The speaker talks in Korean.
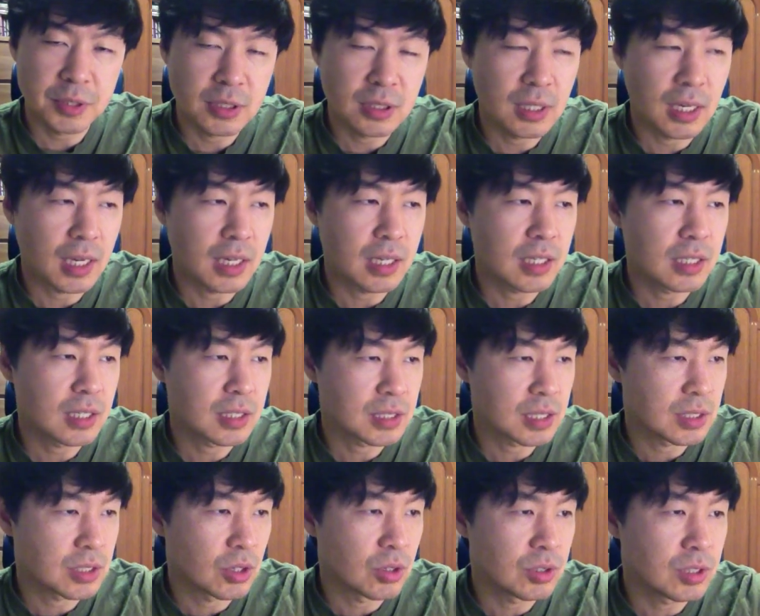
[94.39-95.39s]
글 아래에다
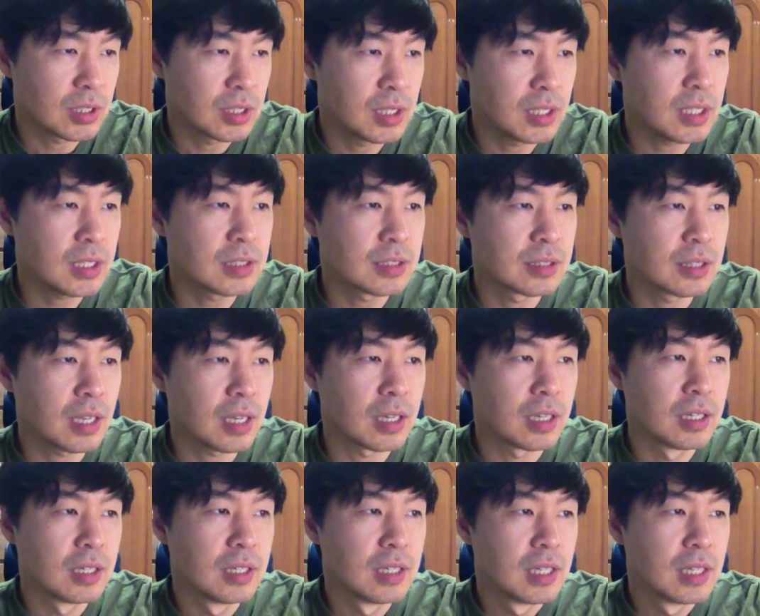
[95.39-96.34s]
제가 정리를 해놨는데